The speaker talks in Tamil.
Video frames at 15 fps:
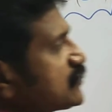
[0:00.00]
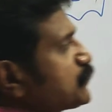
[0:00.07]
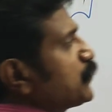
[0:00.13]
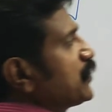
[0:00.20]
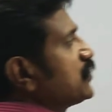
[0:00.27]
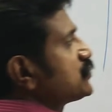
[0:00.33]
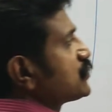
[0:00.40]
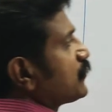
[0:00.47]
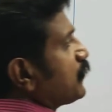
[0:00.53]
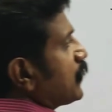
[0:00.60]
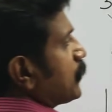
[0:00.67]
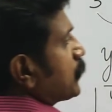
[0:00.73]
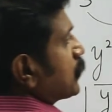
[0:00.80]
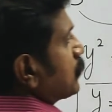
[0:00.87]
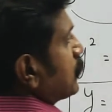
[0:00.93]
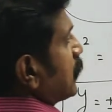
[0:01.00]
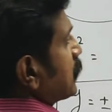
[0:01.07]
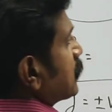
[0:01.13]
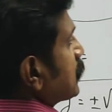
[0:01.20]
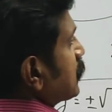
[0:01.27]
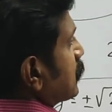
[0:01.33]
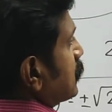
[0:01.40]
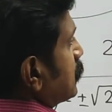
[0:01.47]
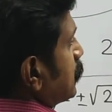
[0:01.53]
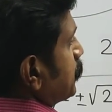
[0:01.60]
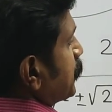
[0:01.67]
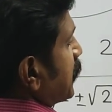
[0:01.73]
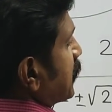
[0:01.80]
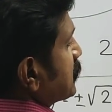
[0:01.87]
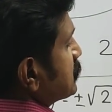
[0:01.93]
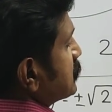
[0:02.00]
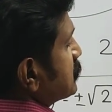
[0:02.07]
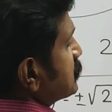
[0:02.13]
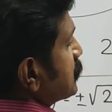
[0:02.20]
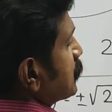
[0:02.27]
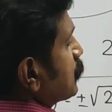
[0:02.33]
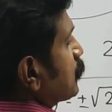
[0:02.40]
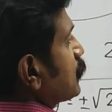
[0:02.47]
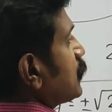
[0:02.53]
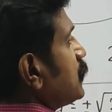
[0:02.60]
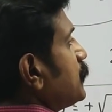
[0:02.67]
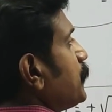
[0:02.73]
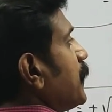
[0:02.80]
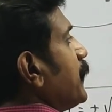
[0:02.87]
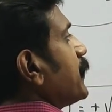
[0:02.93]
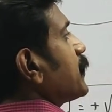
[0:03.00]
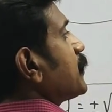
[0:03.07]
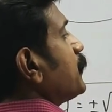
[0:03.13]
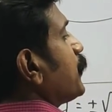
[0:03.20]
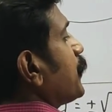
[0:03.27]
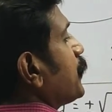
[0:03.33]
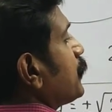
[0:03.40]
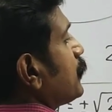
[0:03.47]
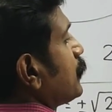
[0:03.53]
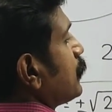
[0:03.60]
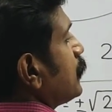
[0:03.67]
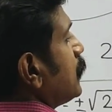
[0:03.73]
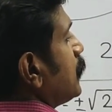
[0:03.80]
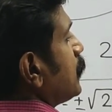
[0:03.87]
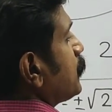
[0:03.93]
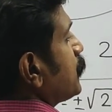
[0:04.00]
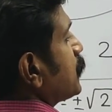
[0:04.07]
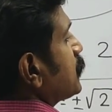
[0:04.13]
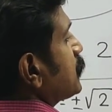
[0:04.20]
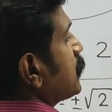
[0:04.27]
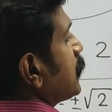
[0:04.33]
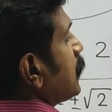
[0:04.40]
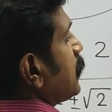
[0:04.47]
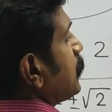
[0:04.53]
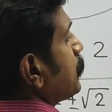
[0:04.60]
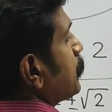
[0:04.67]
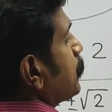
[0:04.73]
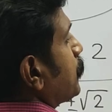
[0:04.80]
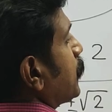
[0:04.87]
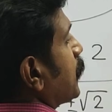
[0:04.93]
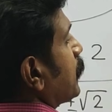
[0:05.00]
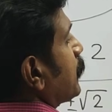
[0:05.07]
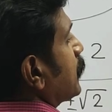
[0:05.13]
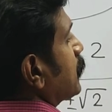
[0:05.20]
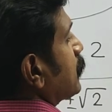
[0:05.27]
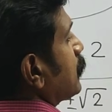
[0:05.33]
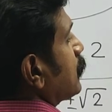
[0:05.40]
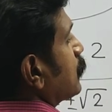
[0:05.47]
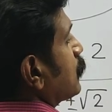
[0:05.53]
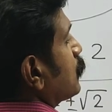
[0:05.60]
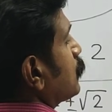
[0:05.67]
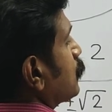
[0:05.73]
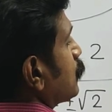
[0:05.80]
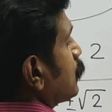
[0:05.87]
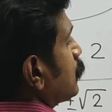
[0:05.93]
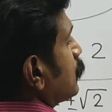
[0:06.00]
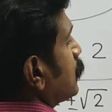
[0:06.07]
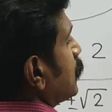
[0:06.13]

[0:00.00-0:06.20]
எக்ஸ்பொனென்ஷியல் ஃபார்முக்கு மாற்றுங்க அப்போ x is equal to இது பவருக்கு போயிடும் இப்போ த்ரீ பவர் ரூட் டூ